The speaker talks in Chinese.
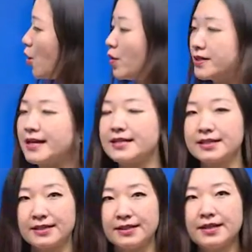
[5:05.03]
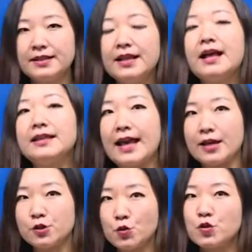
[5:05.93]
或者加这个能
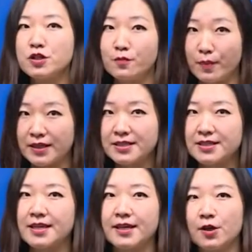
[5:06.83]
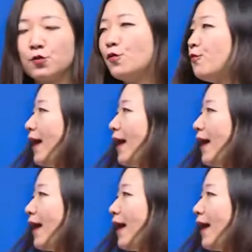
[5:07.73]
来修饰名词的一个用